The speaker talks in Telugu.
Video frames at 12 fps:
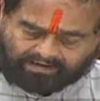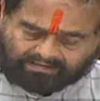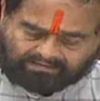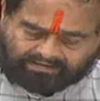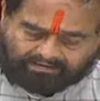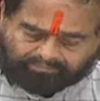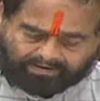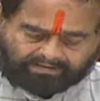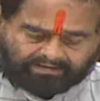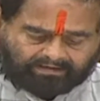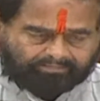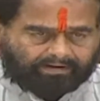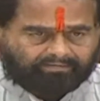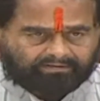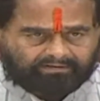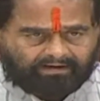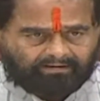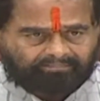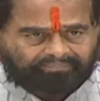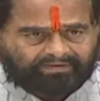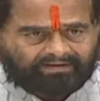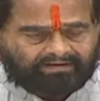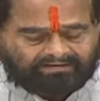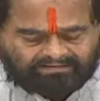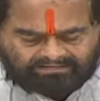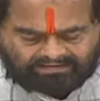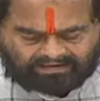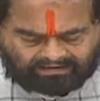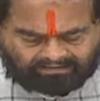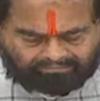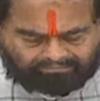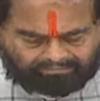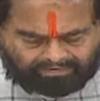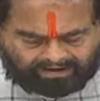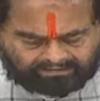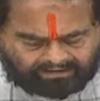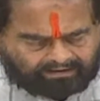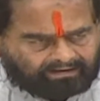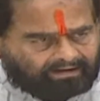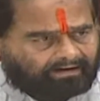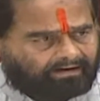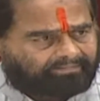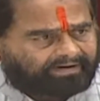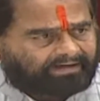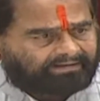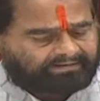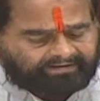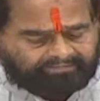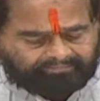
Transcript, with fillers: రాజకీయ పార్టీల ప్రవర్తన చాలా బాధాకరంగా మిగిలింది